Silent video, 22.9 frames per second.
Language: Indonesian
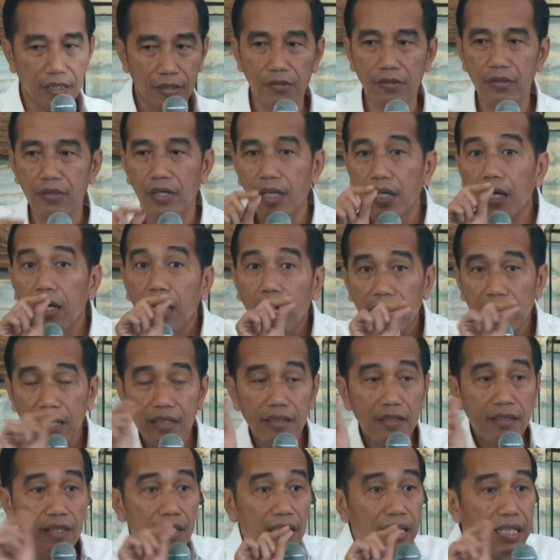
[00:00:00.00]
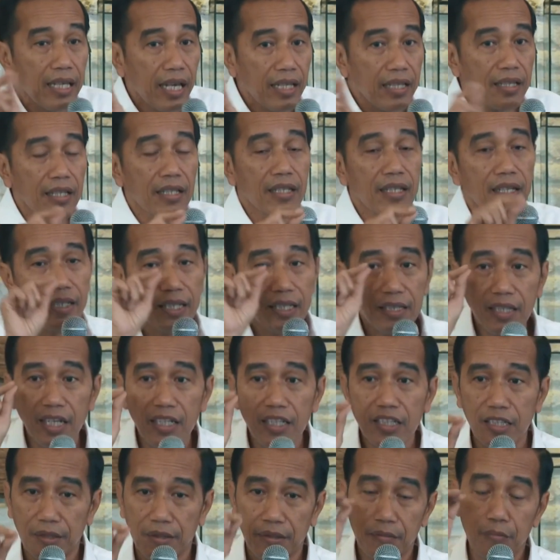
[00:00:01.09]
itu akan terlihat kita
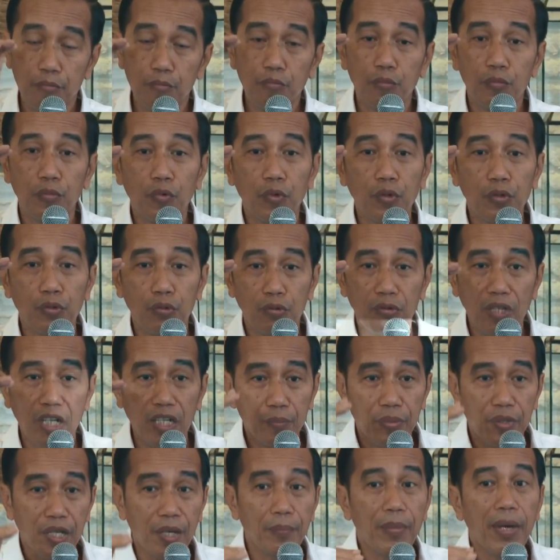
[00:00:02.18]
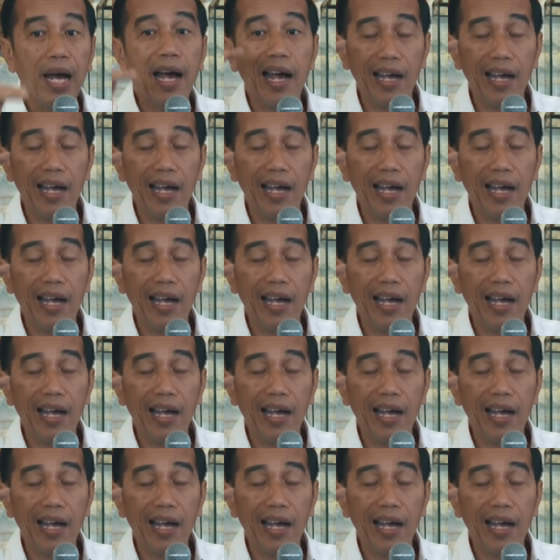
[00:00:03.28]
di urutan berapa